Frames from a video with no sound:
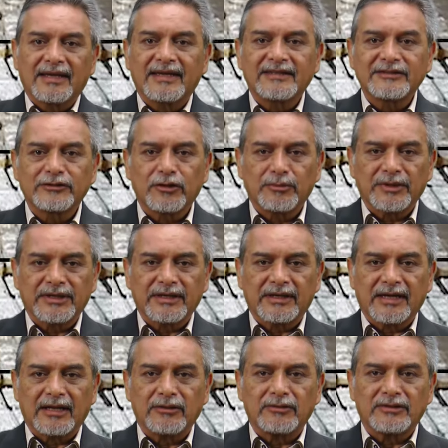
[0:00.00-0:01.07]
ejército
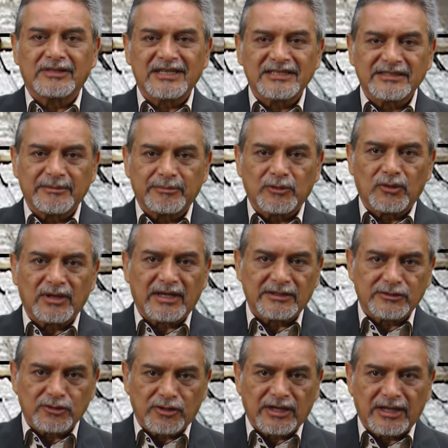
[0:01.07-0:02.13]
mexicano interceptó en la
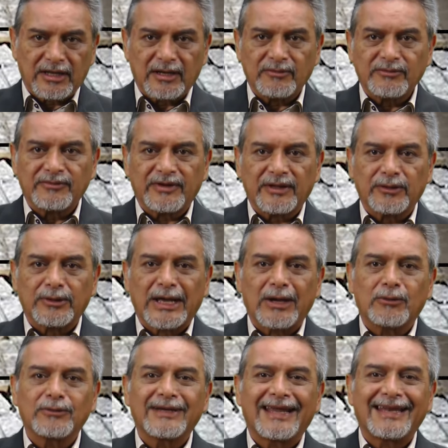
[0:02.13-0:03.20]
zona de la bufadora
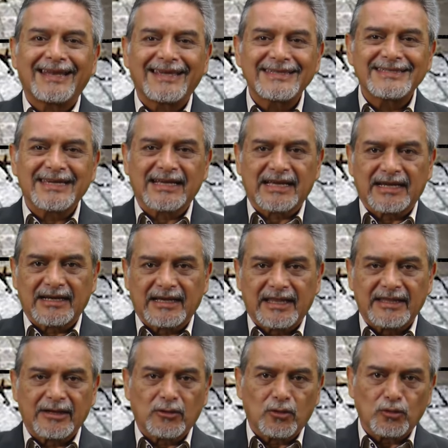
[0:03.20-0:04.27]
una lancha
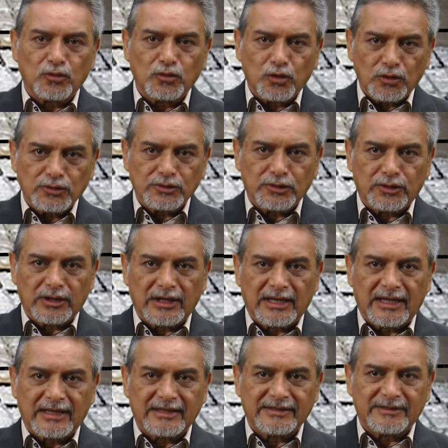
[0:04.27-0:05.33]
cargada con dos
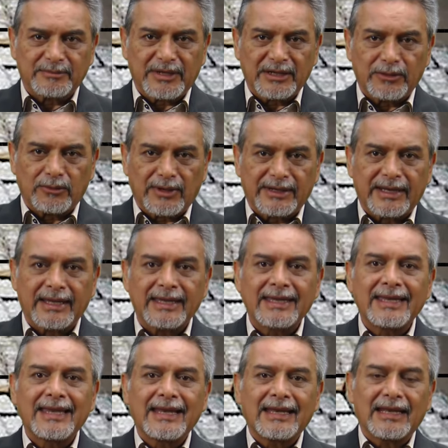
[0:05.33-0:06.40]
toneladas de marihuana,
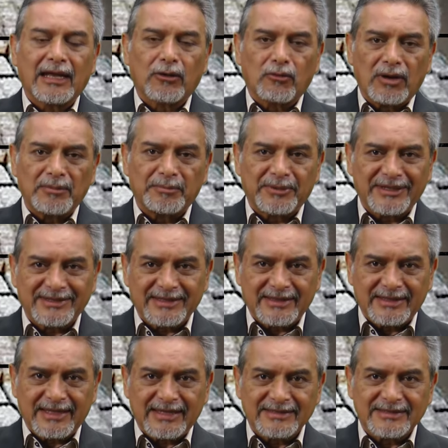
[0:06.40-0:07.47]
la cual
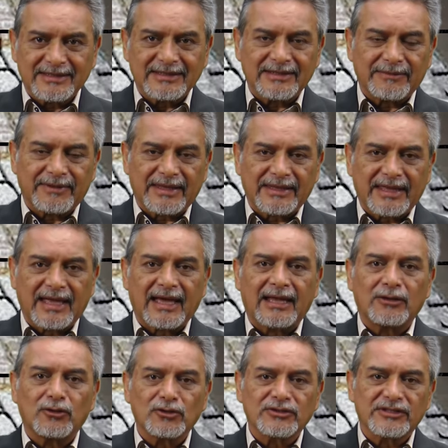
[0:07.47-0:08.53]
pretendía ser llevada
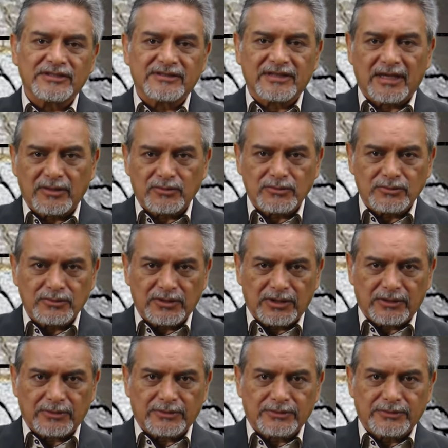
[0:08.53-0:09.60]
a los Estados
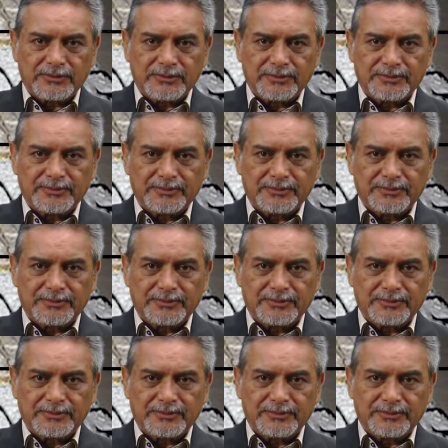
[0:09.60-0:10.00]
Unidos.